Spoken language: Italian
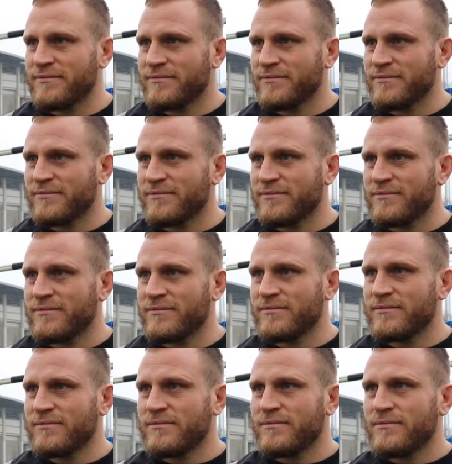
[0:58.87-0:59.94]
Chi è stato
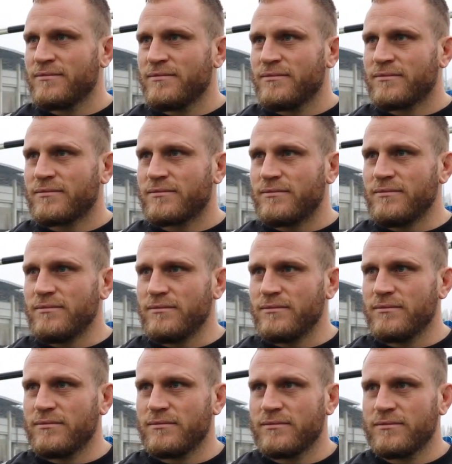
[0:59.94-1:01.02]
importante nel tuo percorso
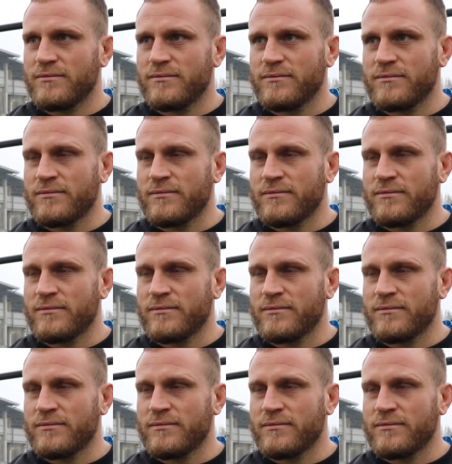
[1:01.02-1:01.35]
di crescita?